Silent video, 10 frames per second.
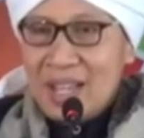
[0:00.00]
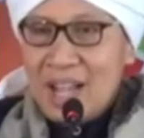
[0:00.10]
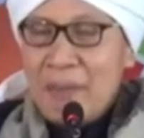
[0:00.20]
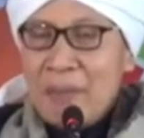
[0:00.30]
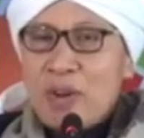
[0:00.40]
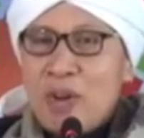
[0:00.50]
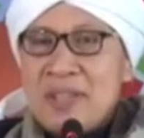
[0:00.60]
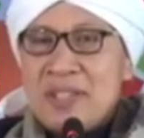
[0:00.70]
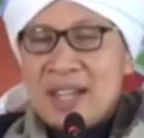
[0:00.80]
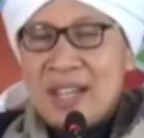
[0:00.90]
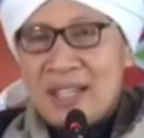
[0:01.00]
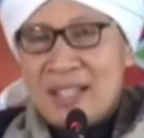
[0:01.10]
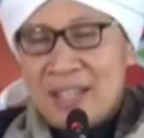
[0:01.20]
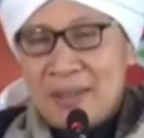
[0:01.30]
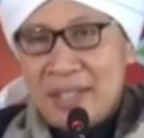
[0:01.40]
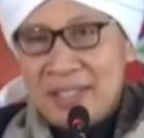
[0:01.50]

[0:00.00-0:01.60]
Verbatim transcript: Apa yang kau bincangkan selama